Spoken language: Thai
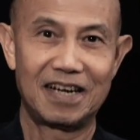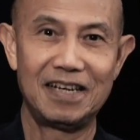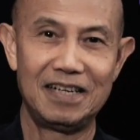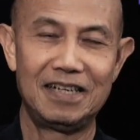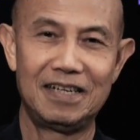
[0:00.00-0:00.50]

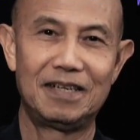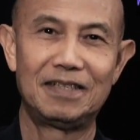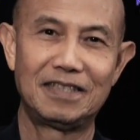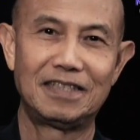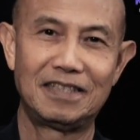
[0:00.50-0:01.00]
คือ
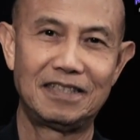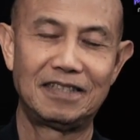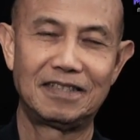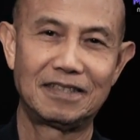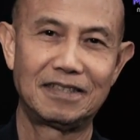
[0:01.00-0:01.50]

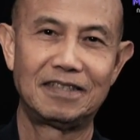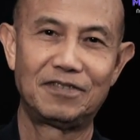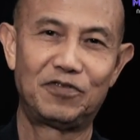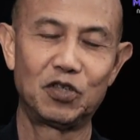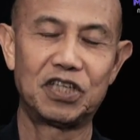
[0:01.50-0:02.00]

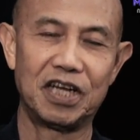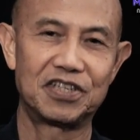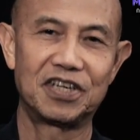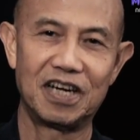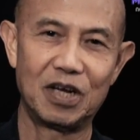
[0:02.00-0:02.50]
footage
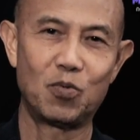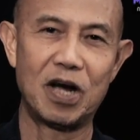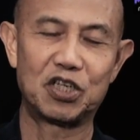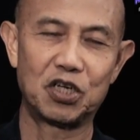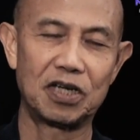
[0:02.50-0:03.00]
หรือ
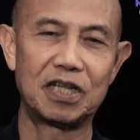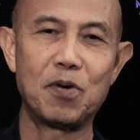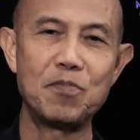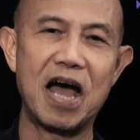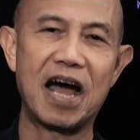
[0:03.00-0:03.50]
ว่าช็อตที่
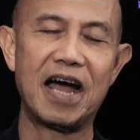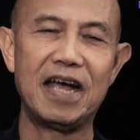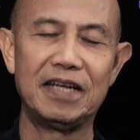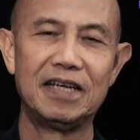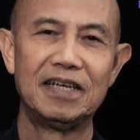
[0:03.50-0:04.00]
ผมอยากให้
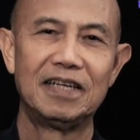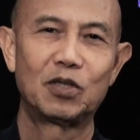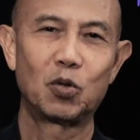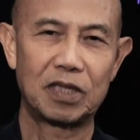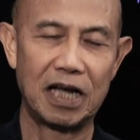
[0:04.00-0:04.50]

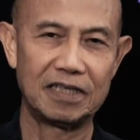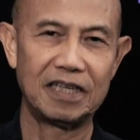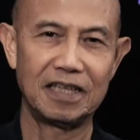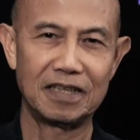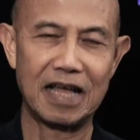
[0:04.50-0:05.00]
ทุกท่าน
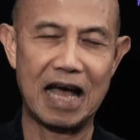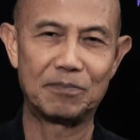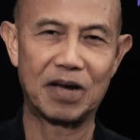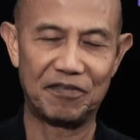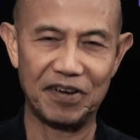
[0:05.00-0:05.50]
ที่ติดตาม
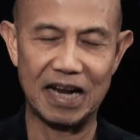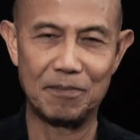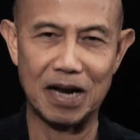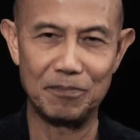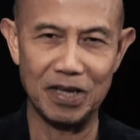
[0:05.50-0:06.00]
กาแฟ
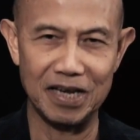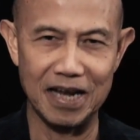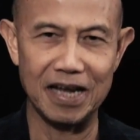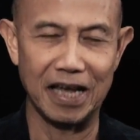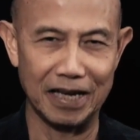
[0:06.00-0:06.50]
ดำค่ำนี้
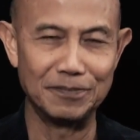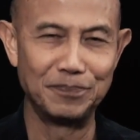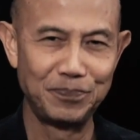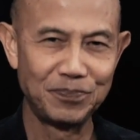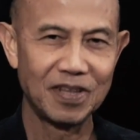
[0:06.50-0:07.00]
ได้เห็น
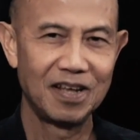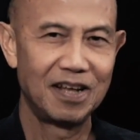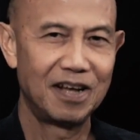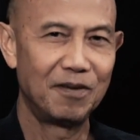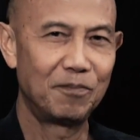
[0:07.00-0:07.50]

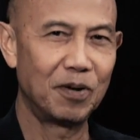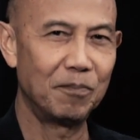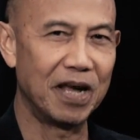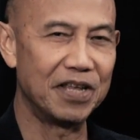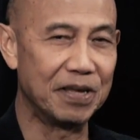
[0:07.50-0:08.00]
ผม
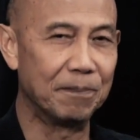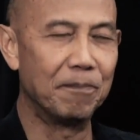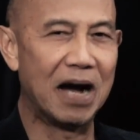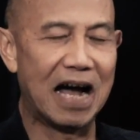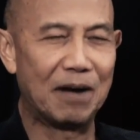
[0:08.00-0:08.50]
ไปหยิบ
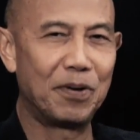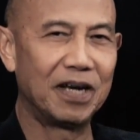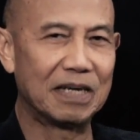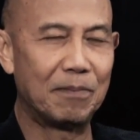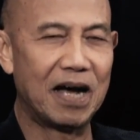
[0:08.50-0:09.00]
มาเพื่อ
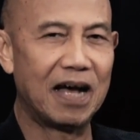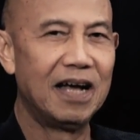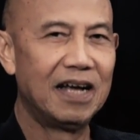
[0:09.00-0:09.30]
จะมา